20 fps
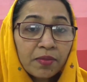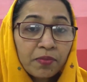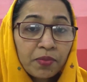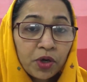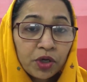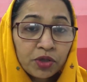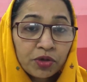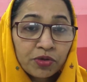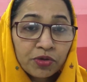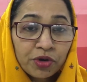
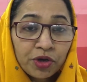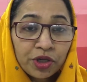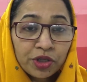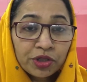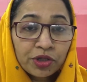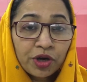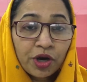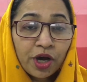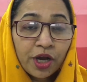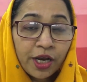
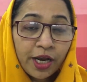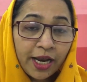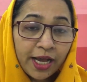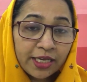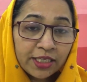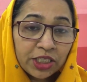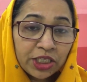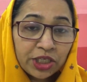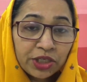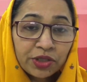পদদলিত হয়
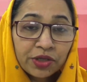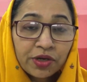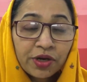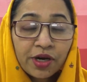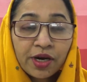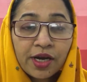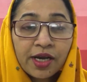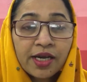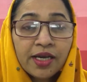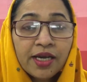লাঞ্ছিত
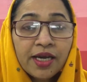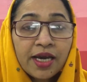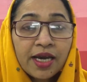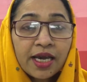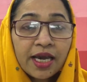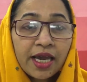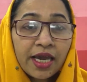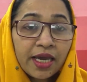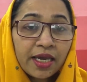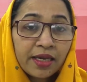হয়
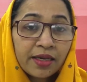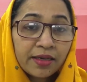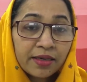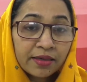এই